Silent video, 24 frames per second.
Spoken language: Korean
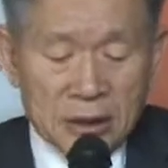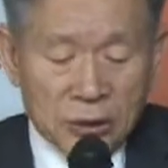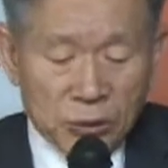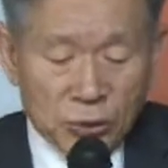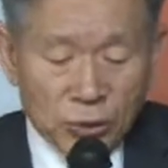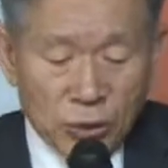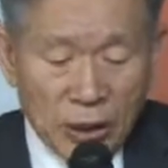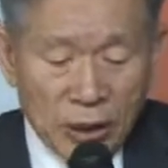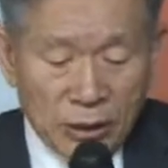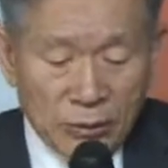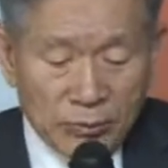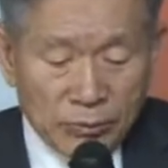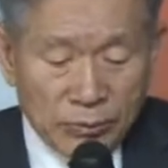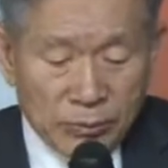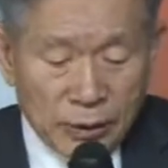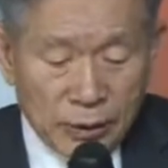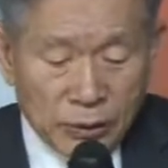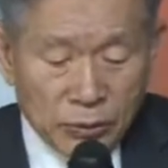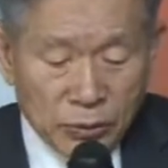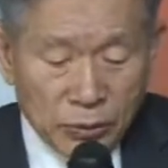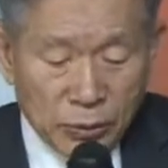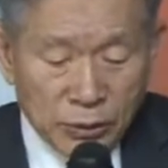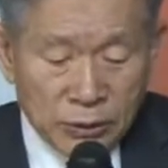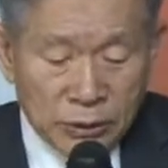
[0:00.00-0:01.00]
그동안
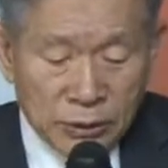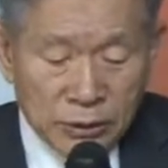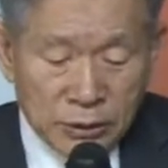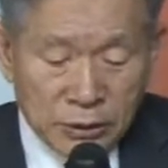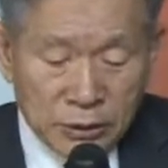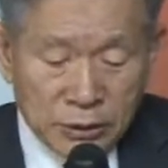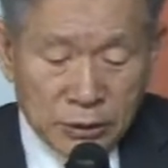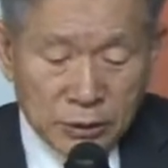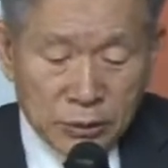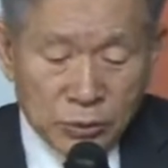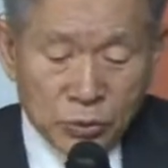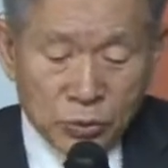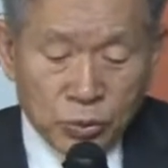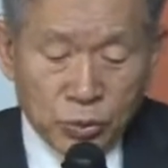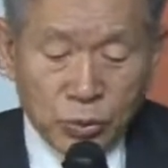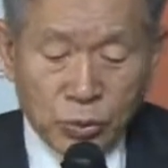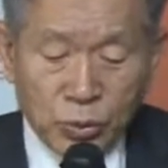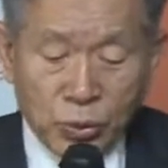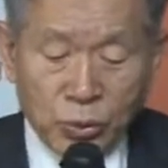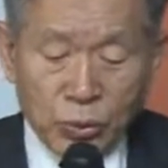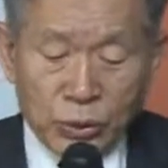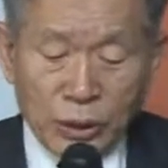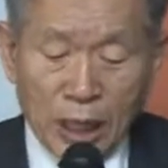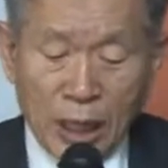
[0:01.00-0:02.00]
믿고 있었던
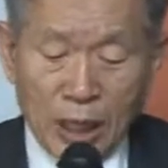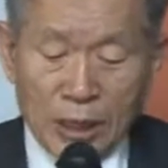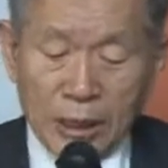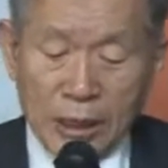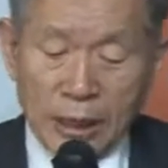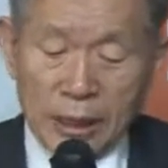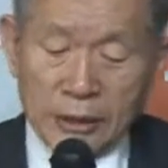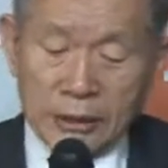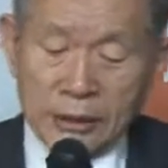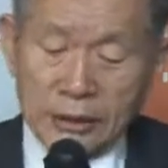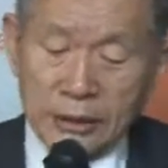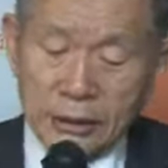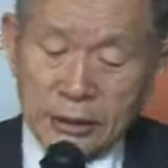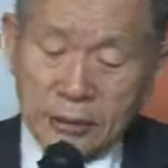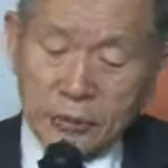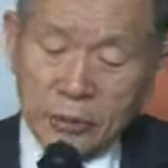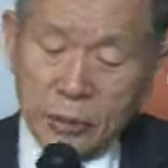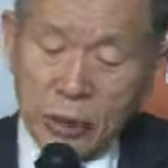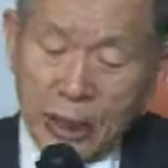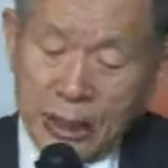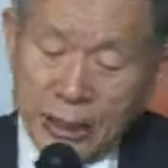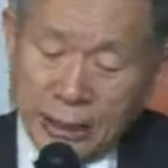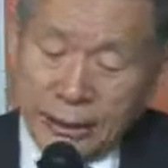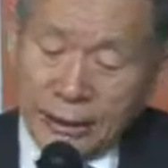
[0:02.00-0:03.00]
구약의
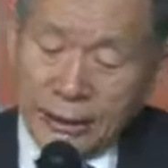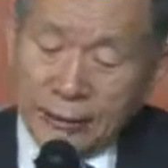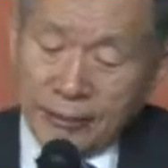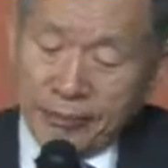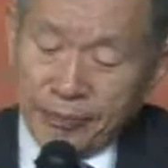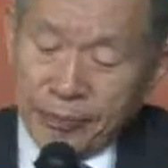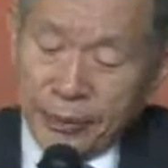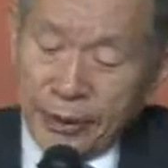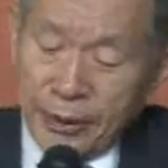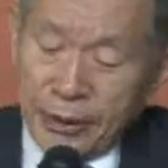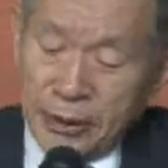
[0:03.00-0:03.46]
성부 하나님,